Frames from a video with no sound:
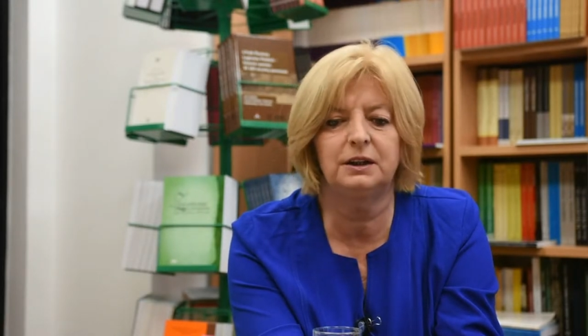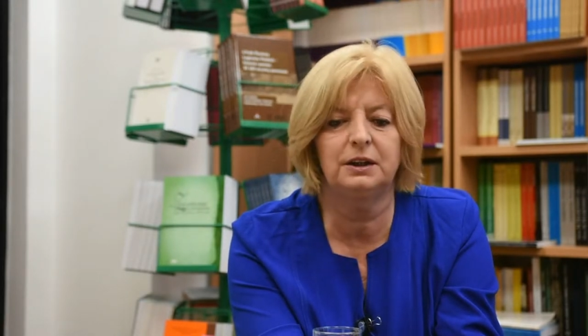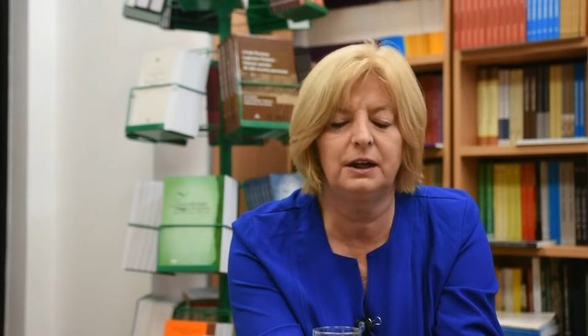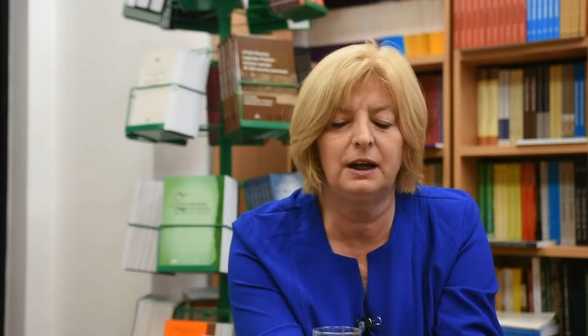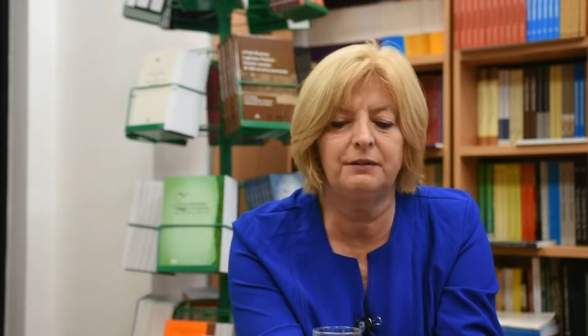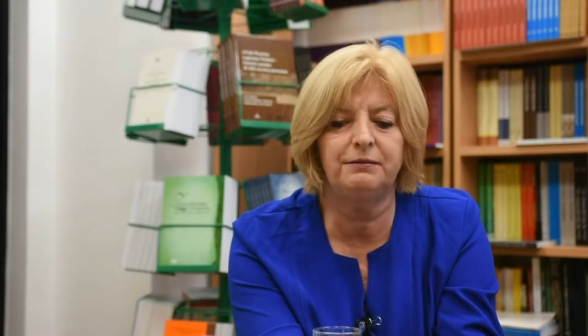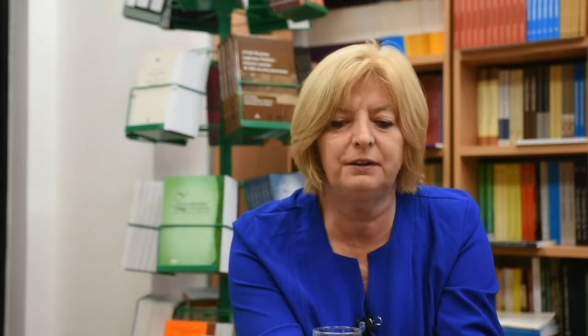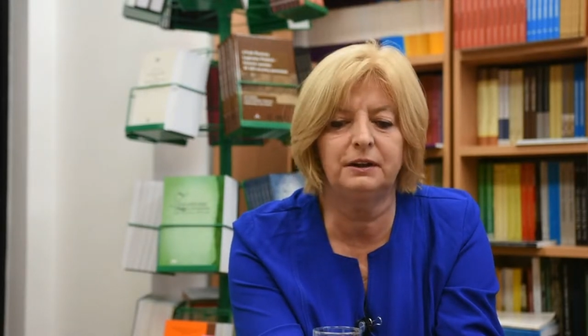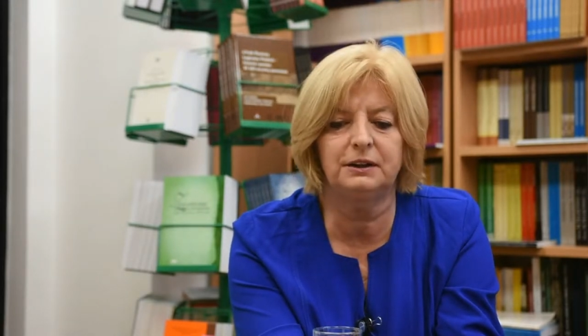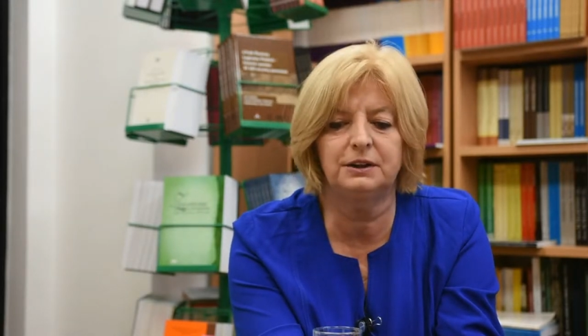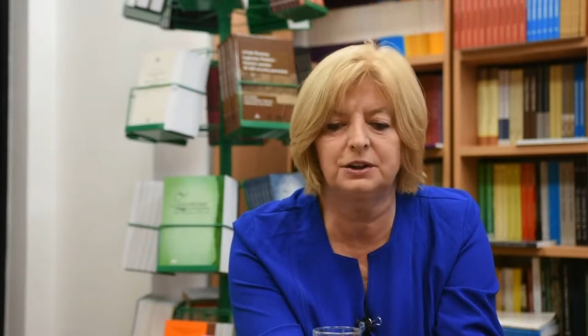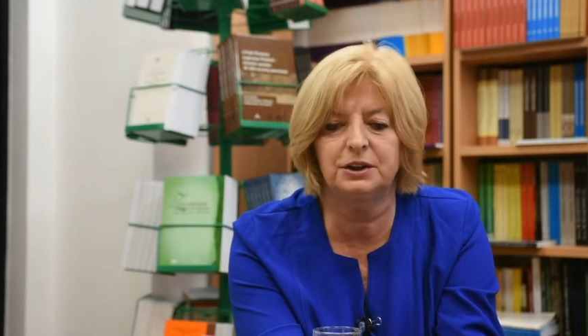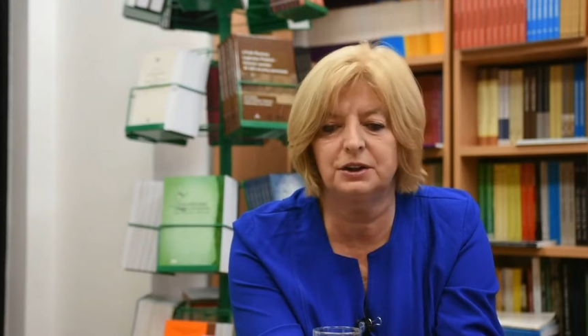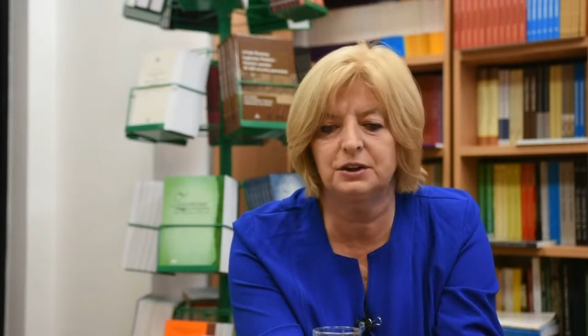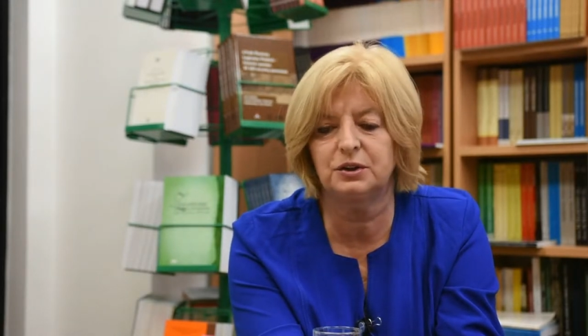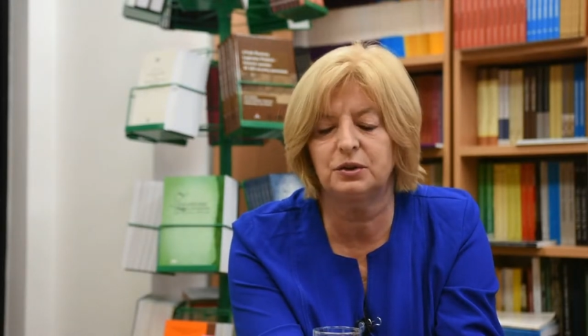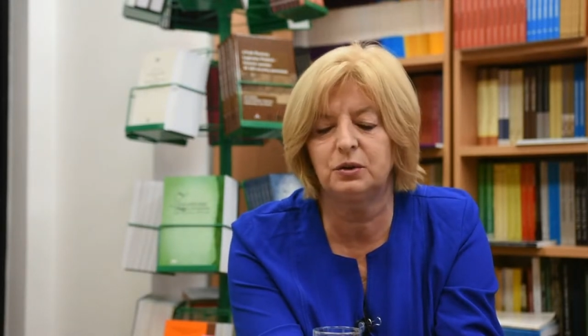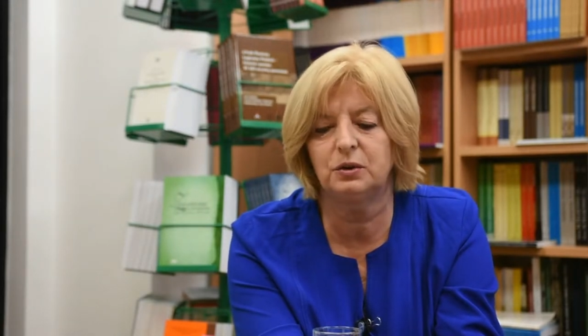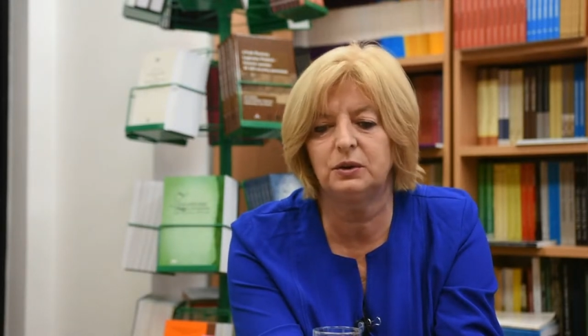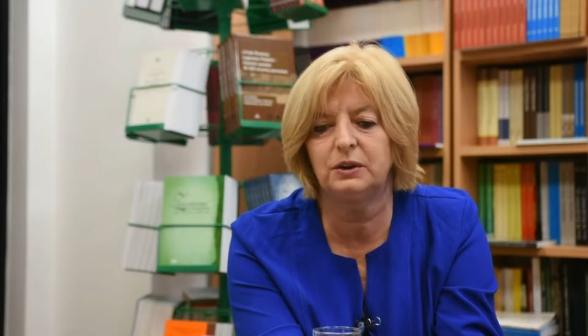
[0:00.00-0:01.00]
efekt czy
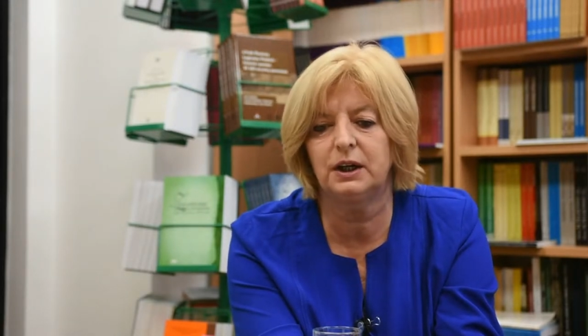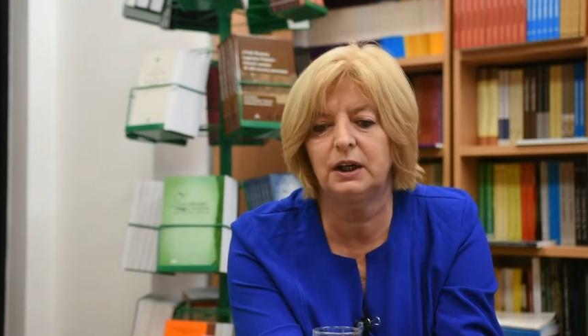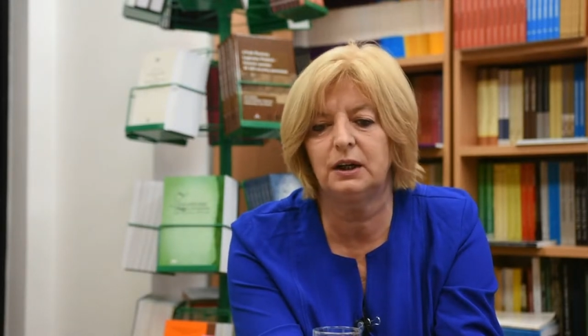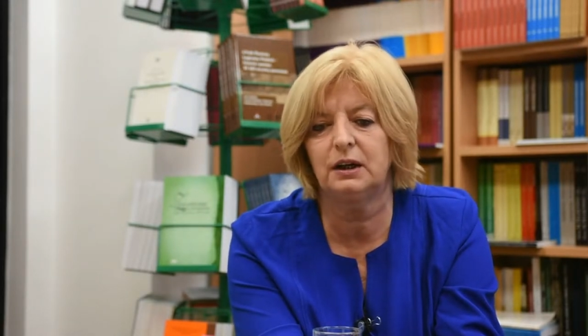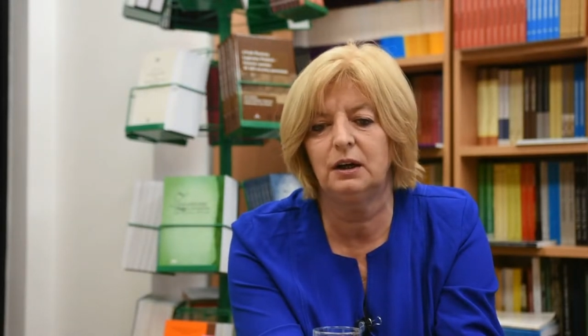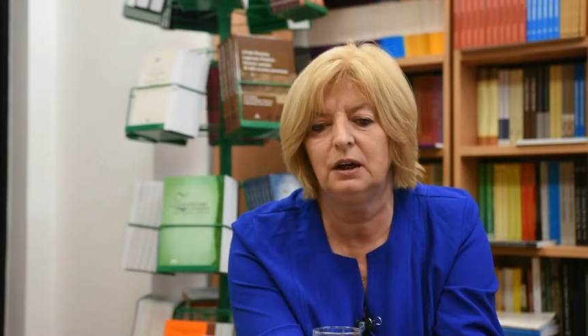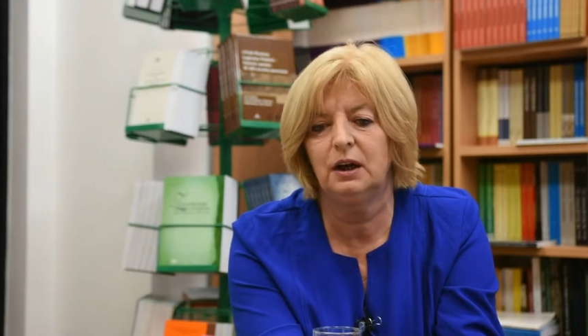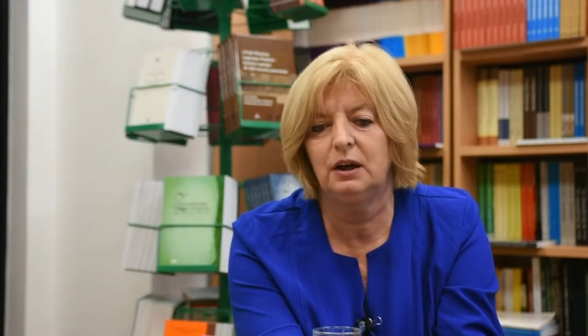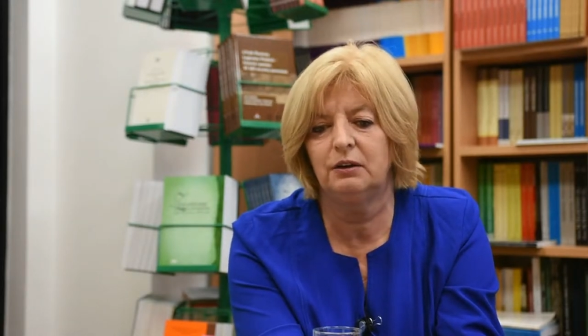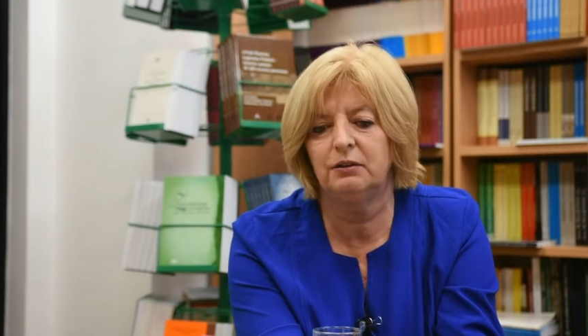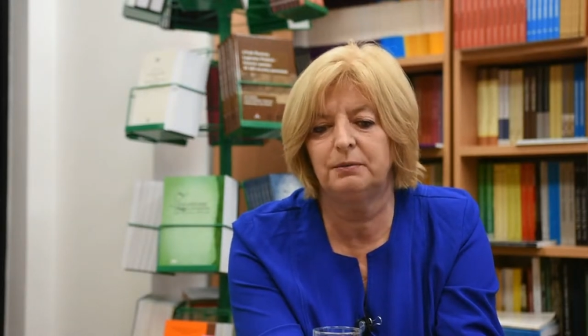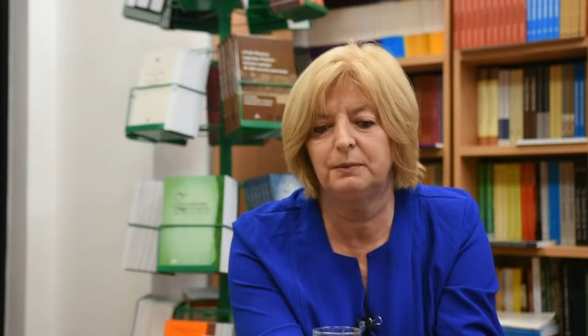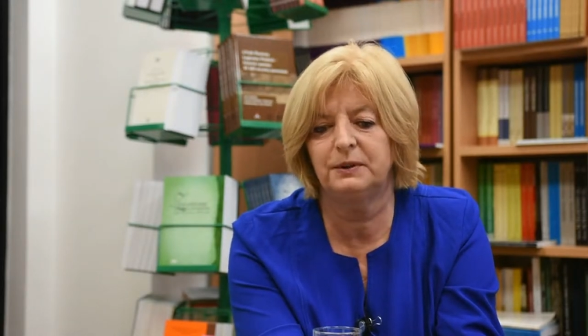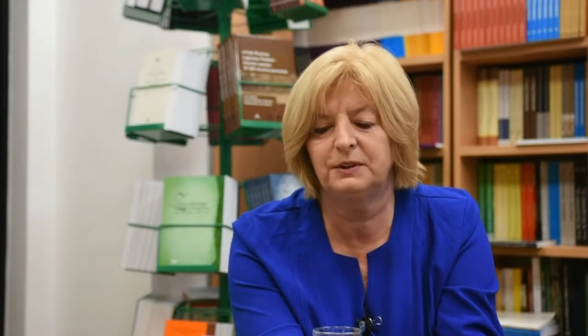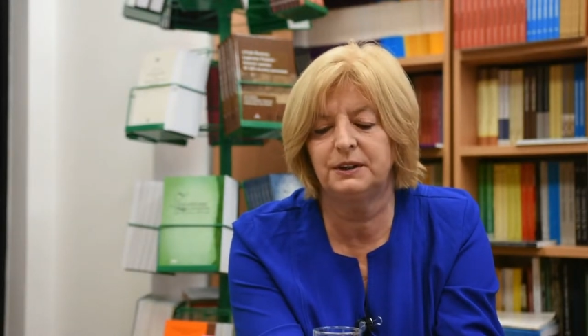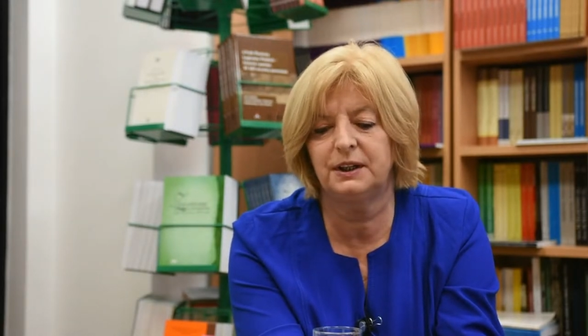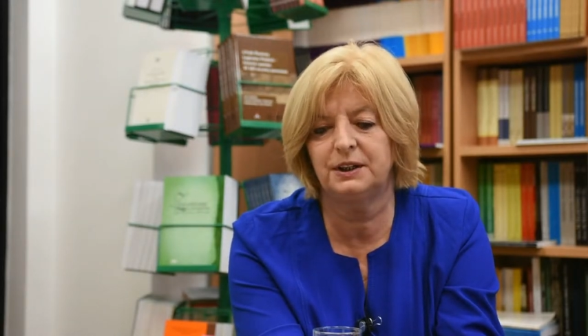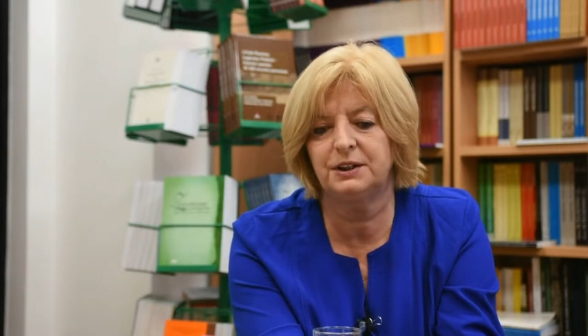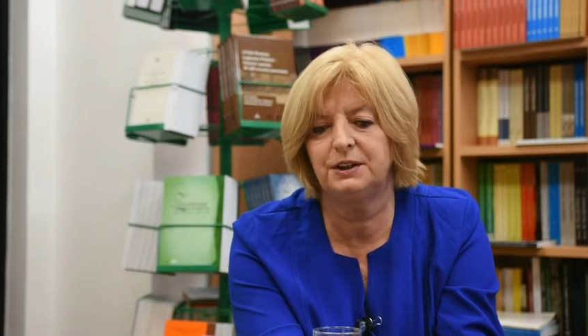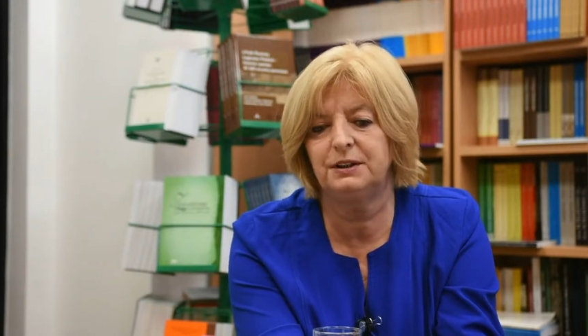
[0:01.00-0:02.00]
skutek w
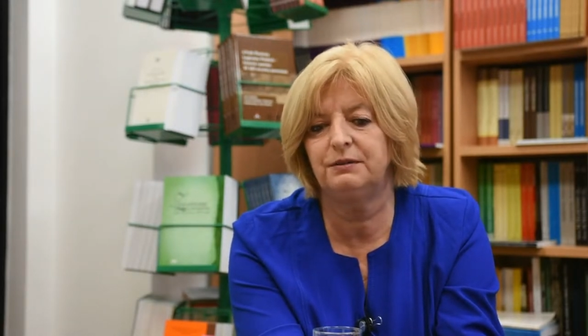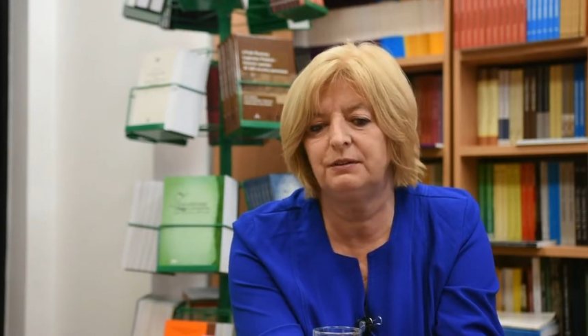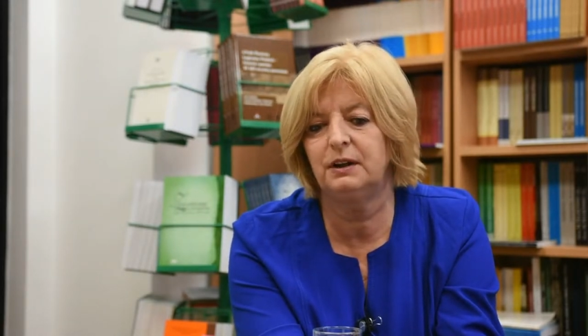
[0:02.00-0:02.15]
postaci